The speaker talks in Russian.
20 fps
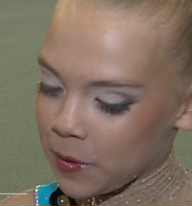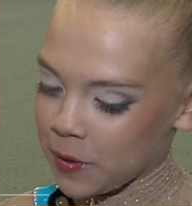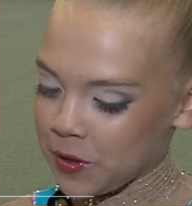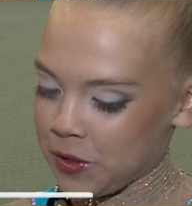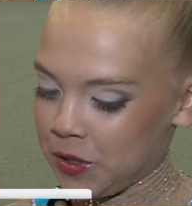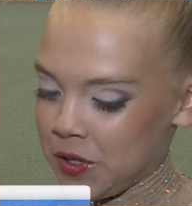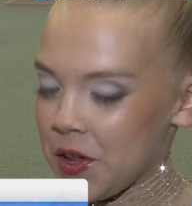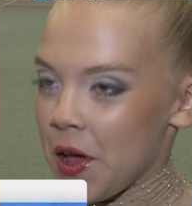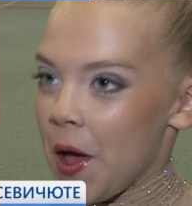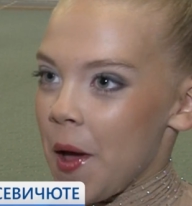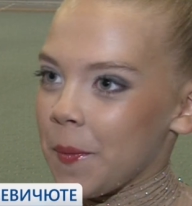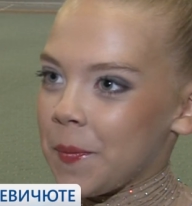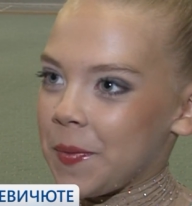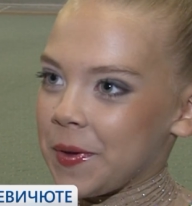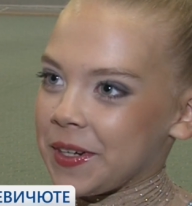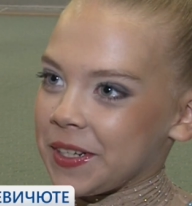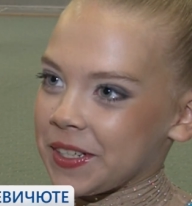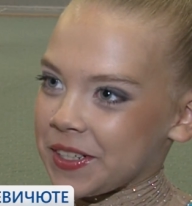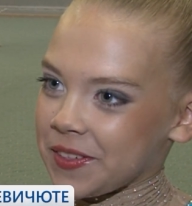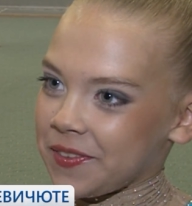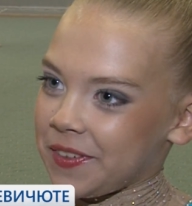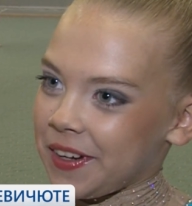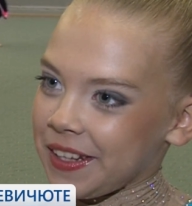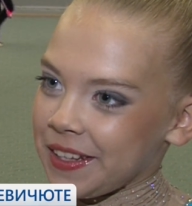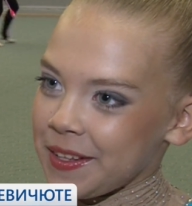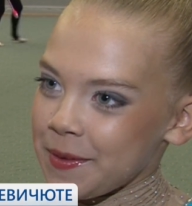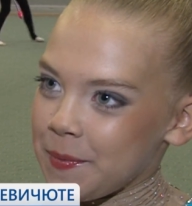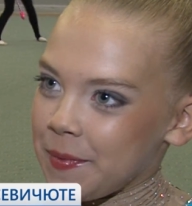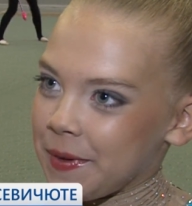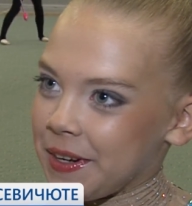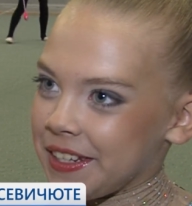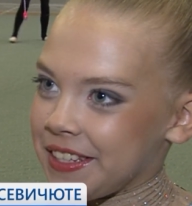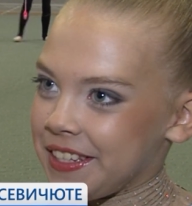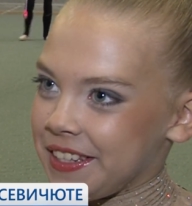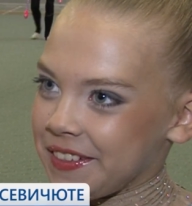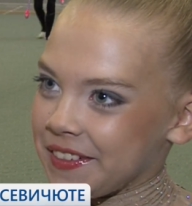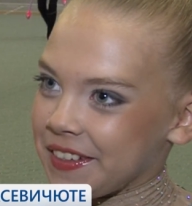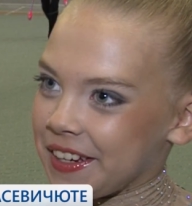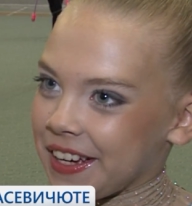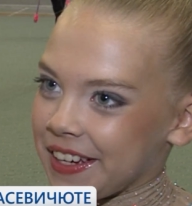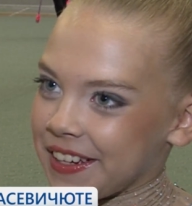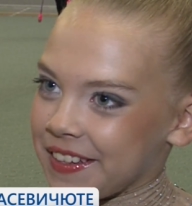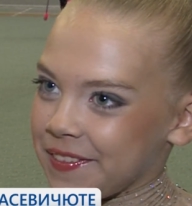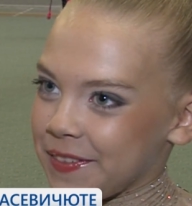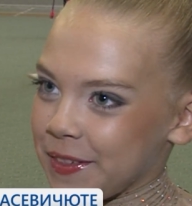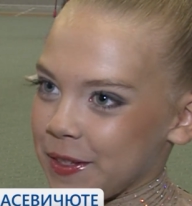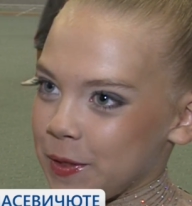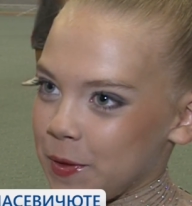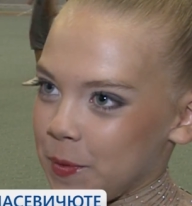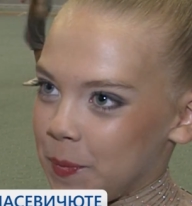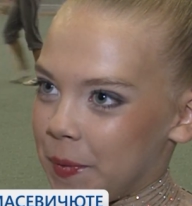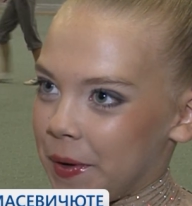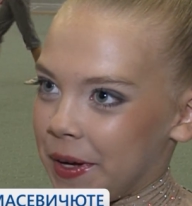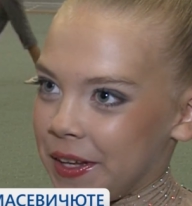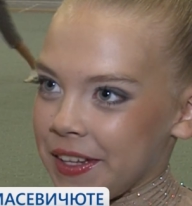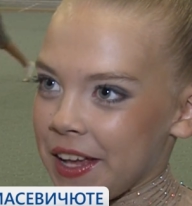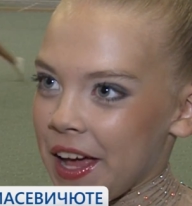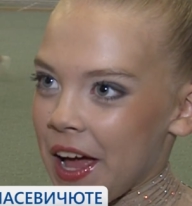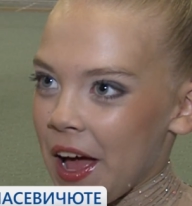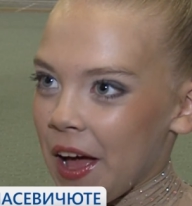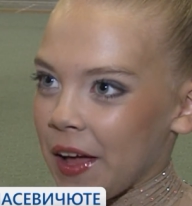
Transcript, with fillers: очень переживала перед тем, как выступать.